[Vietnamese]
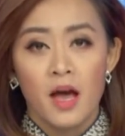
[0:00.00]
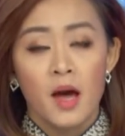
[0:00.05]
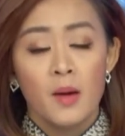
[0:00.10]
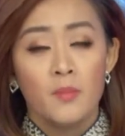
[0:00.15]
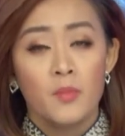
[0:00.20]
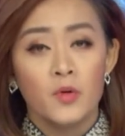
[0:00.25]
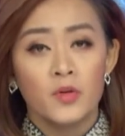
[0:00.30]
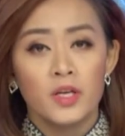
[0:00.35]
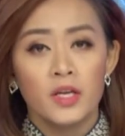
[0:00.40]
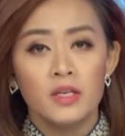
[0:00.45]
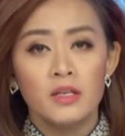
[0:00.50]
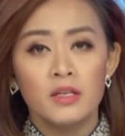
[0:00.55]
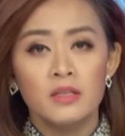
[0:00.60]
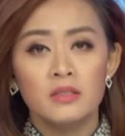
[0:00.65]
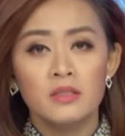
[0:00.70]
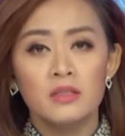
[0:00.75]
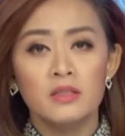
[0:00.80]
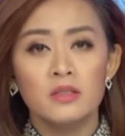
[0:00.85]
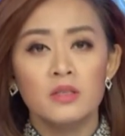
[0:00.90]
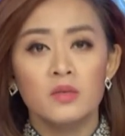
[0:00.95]
Một gia đình
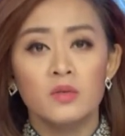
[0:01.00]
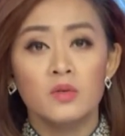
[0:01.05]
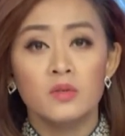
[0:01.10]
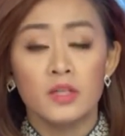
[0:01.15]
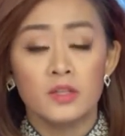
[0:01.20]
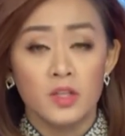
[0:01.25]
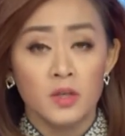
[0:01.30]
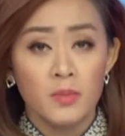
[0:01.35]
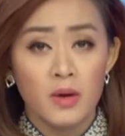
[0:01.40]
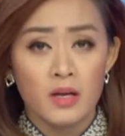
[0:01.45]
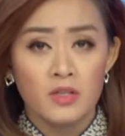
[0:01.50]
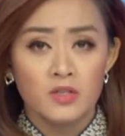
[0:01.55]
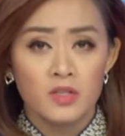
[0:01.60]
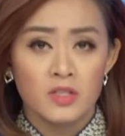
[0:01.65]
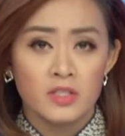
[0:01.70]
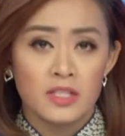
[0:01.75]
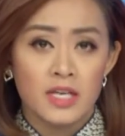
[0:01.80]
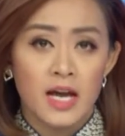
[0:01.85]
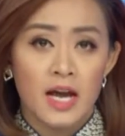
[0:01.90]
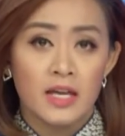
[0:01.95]
cư ngụ tại tiểu bang
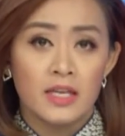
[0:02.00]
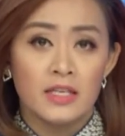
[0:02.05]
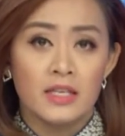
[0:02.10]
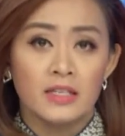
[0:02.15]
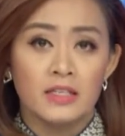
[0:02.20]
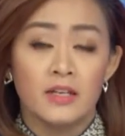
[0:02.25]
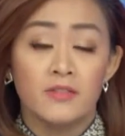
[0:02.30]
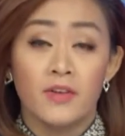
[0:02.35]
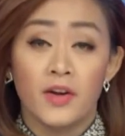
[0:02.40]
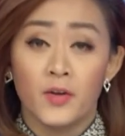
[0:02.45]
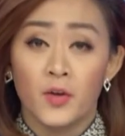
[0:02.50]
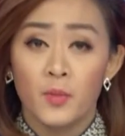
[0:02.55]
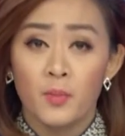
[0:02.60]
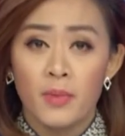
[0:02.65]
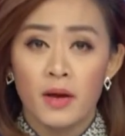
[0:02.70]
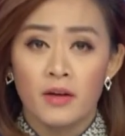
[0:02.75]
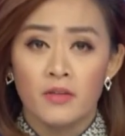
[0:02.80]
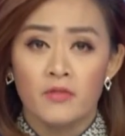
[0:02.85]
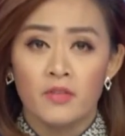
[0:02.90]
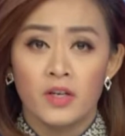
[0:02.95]
Georgia hiện đang phải đối
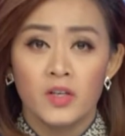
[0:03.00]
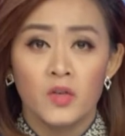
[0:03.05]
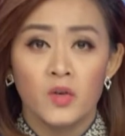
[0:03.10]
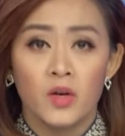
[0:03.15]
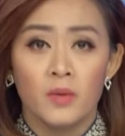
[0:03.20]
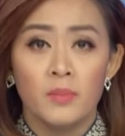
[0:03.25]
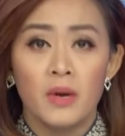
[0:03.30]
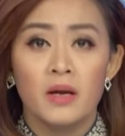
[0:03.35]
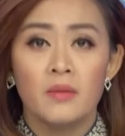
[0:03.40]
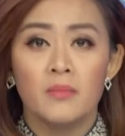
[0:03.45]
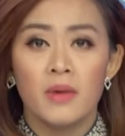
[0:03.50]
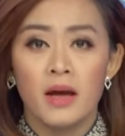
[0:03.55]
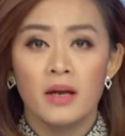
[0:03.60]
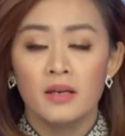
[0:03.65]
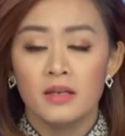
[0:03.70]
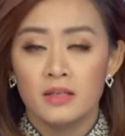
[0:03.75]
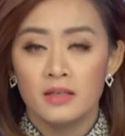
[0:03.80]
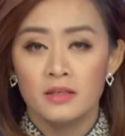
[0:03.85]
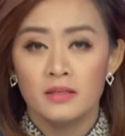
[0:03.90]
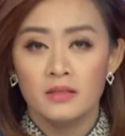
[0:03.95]
mặt với nỗi mất mát
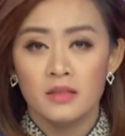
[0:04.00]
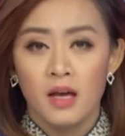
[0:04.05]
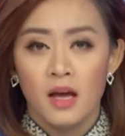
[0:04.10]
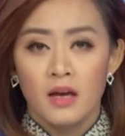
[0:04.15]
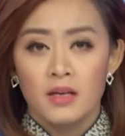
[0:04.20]
lớn